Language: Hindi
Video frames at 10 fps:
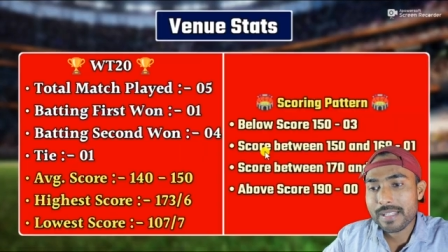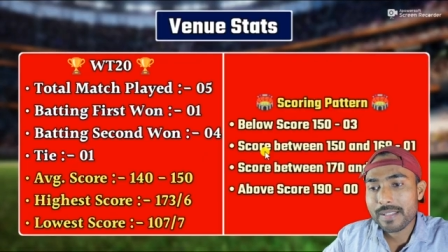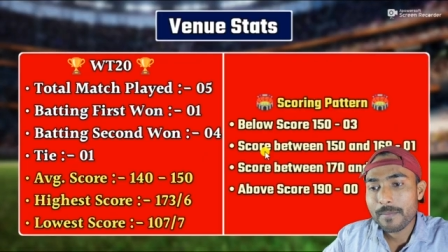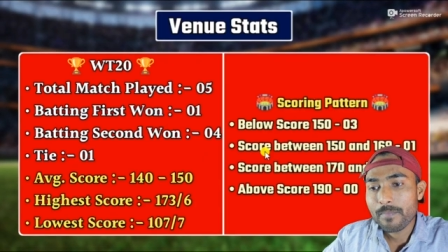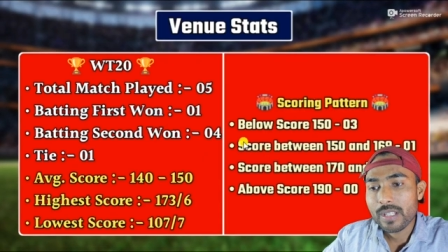
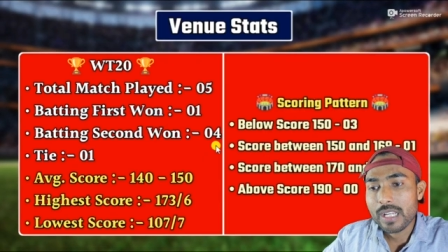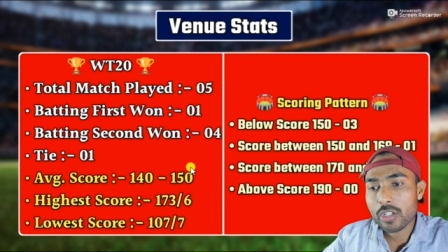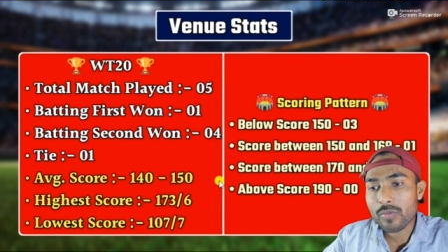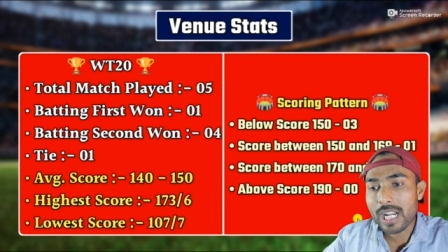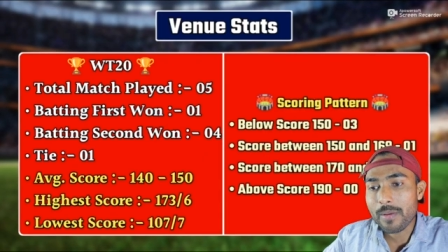गैस
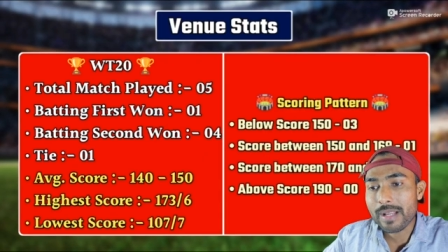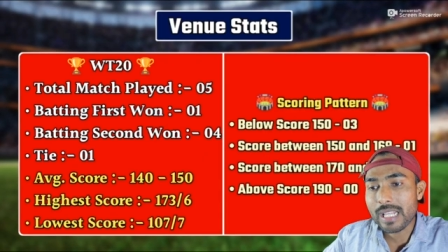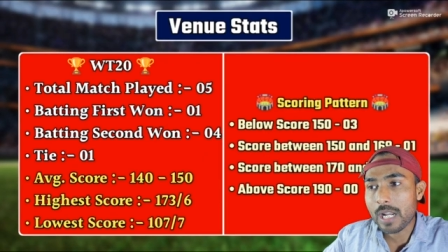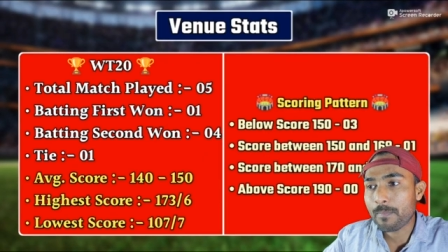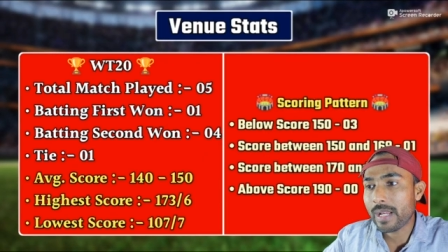इस वाले
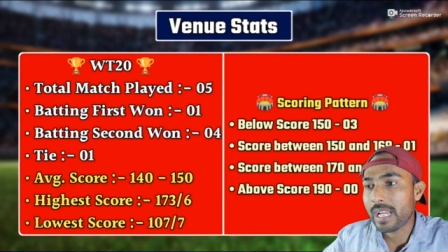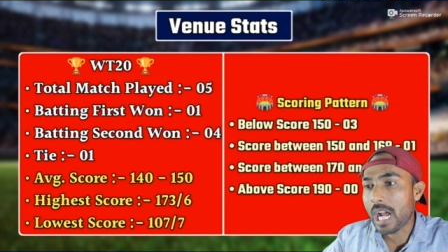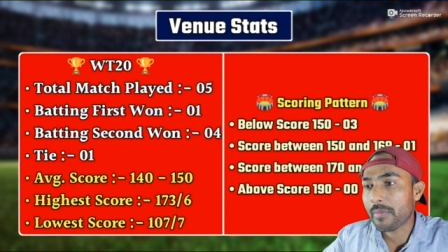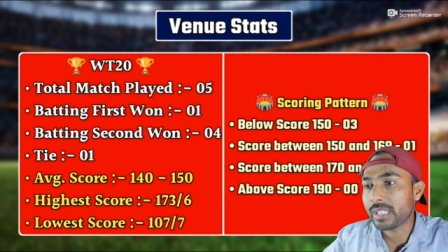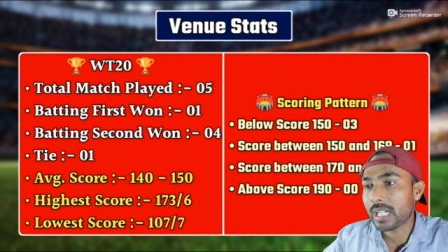मैदान पे
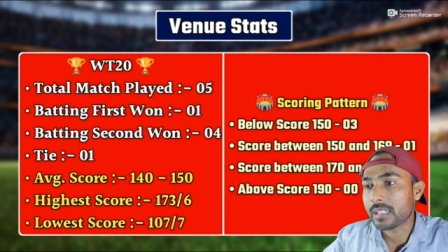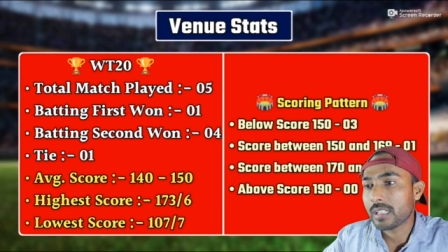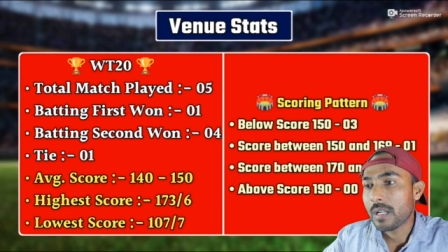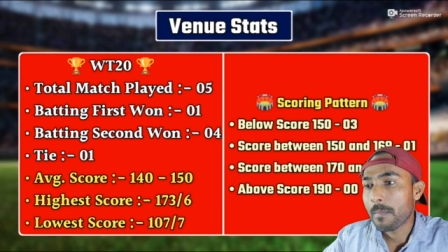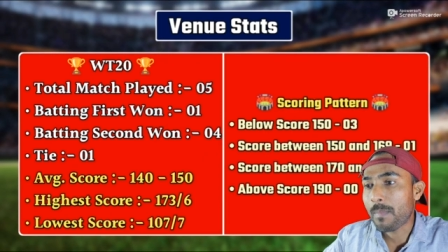अब
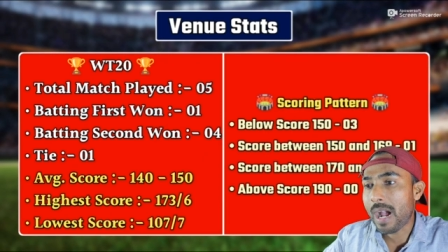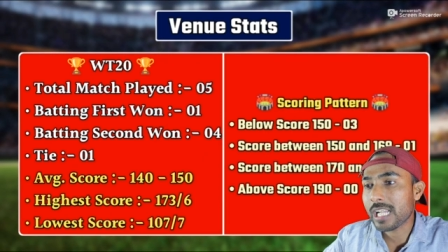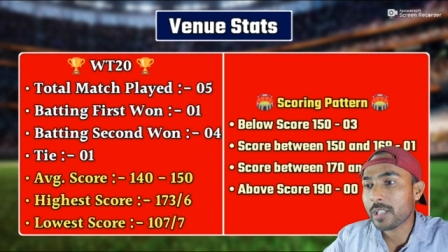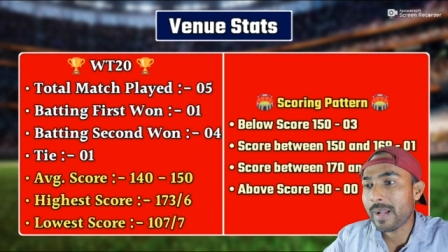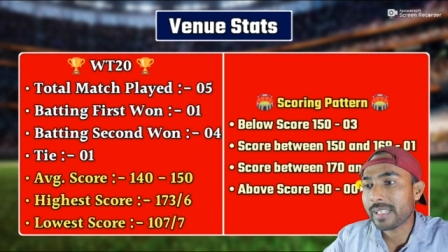तक
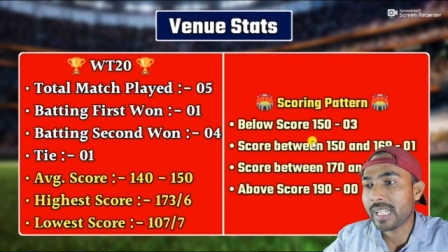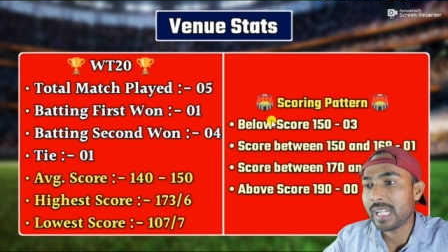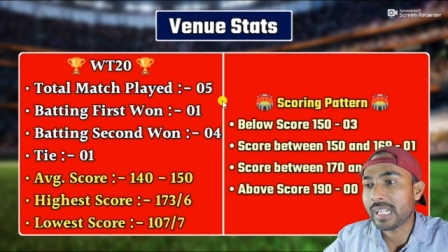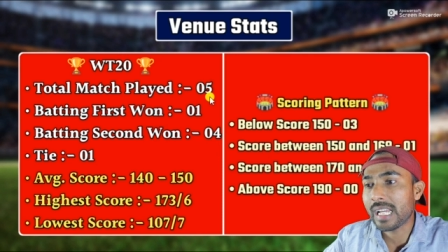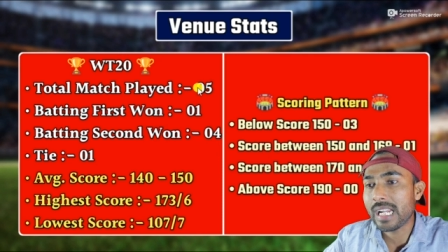पांच मैच
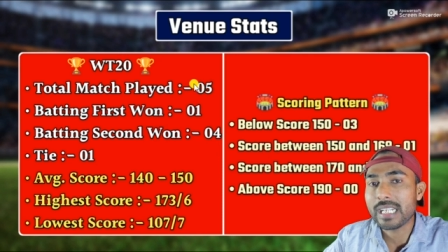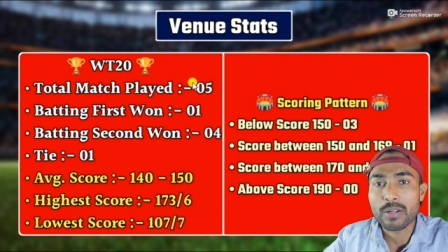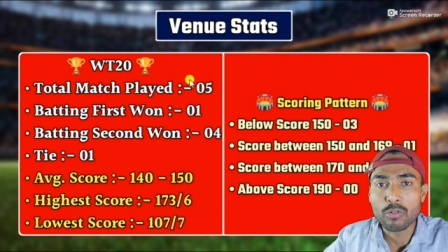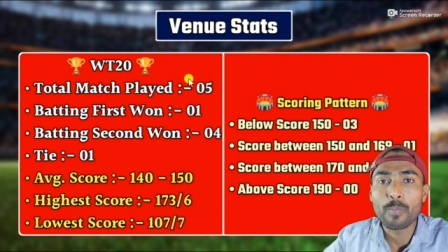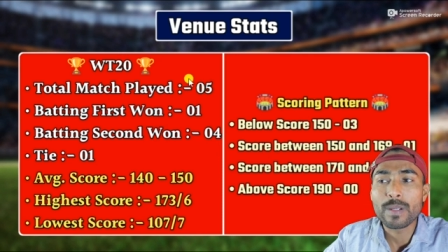खेले गए हैं
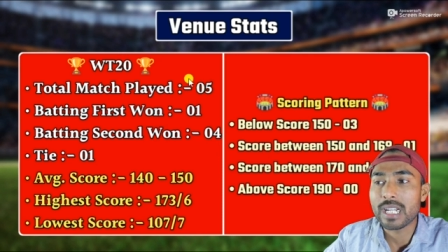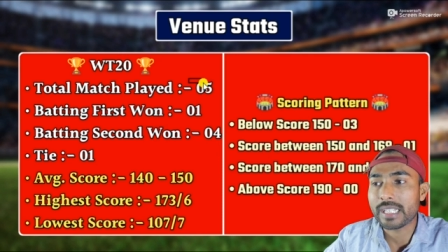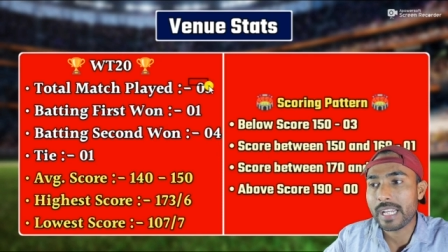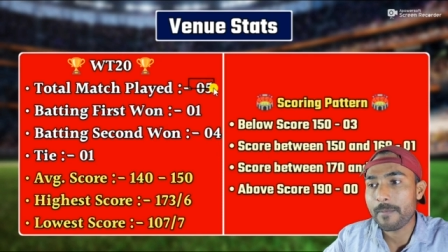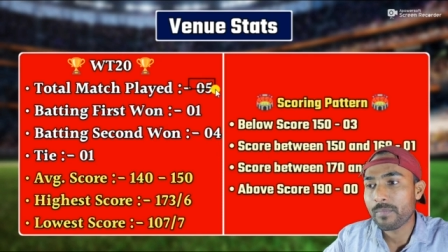
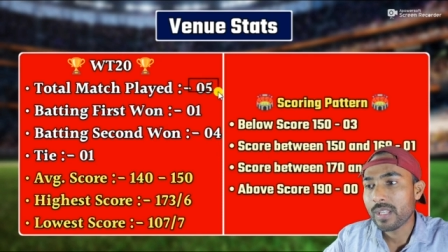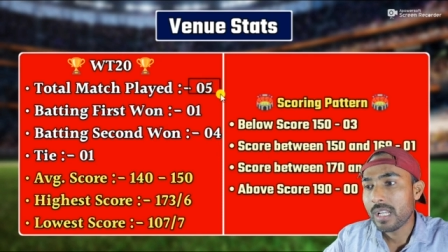डब्ल्यू के